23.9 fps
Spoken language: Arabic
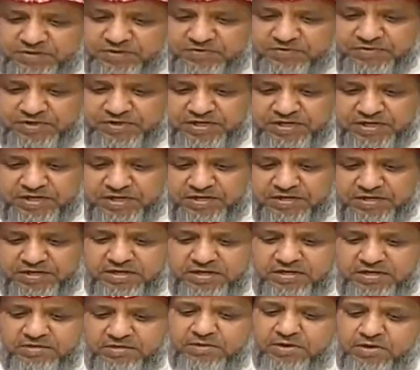فيها
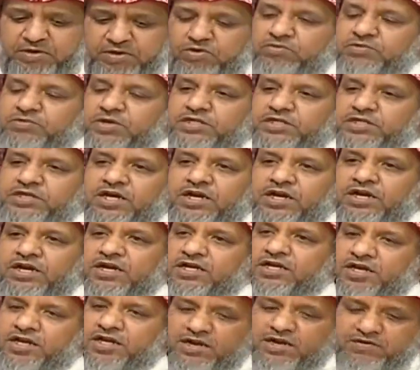مرحوم يا جار
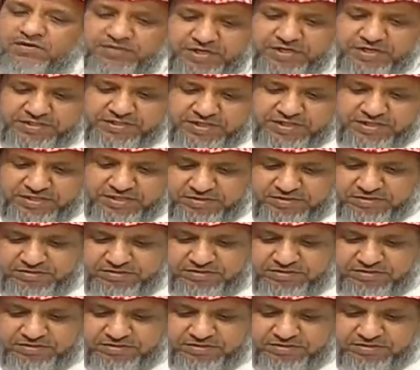لك الله فقدناه